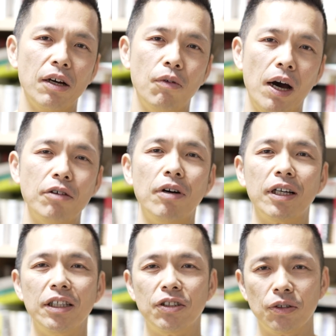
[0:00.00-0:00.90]
はあるわ
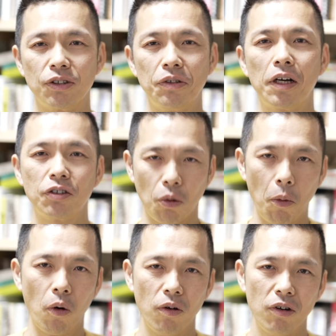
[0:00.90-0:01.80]
けですよ少なくと
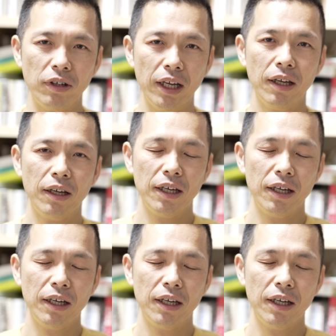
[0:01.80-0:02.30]
もね